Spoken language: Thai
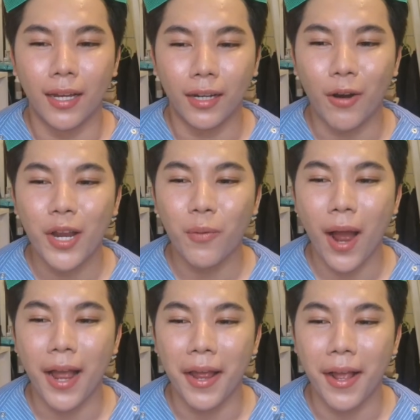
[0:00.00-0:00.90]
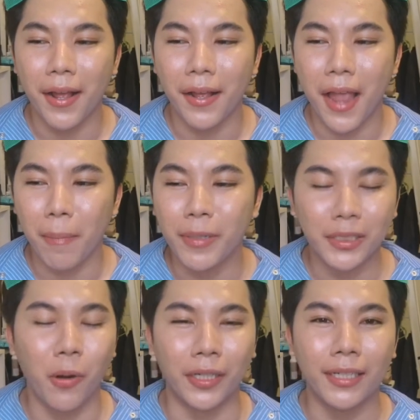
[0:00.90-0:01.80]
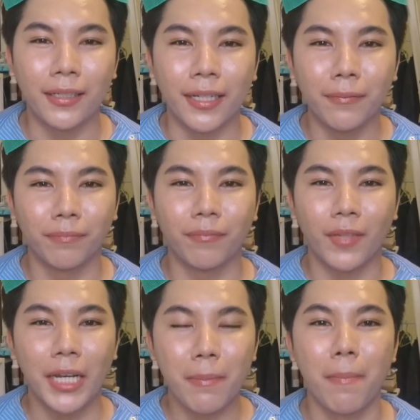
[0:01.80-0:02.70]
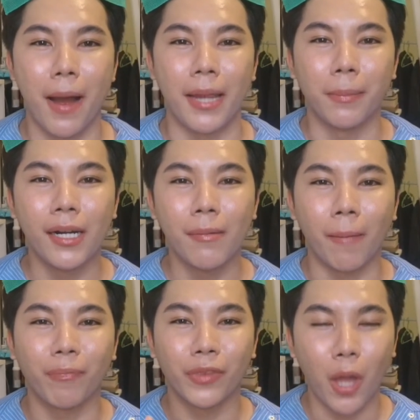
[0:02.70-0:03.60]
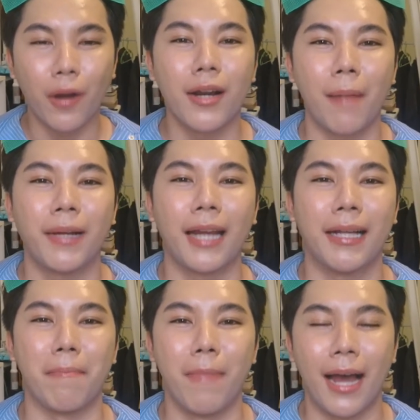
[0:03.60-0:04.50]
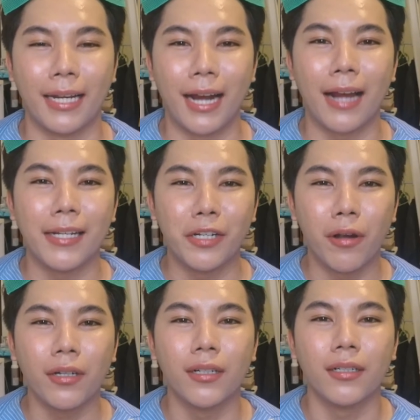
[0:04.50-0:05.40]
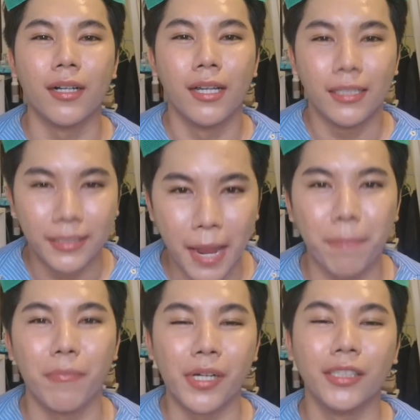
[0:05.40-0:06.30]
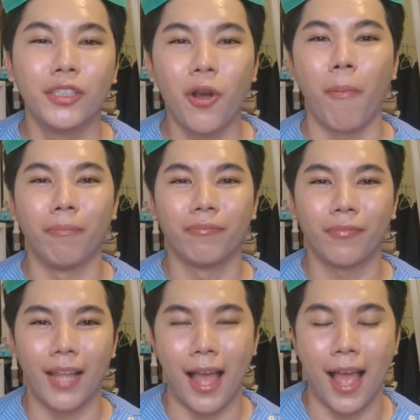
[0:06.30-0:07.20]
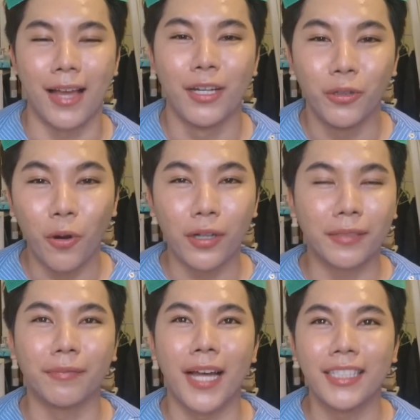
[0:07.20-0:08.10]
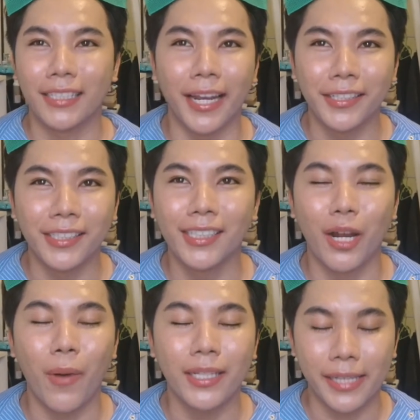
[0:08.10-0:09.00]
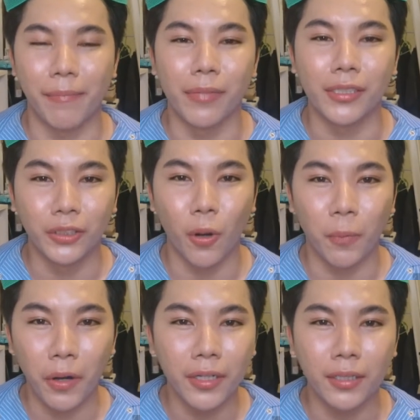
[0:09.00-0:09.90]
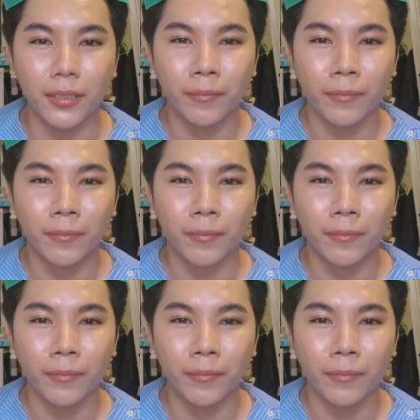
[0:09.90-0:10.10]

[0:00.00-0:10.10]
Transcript: เขาเรียกว่าเอพิโซดที่คิดขึ้นมาใหม่เพื่อแบบ ต้อนรับการกลับมาในครั้งนี้ก็คือ เจ็บหรือจบนะทุกคนน่าจะเก็ตชื่อแล้วว่า เจ็บหรือจบ ก็คือ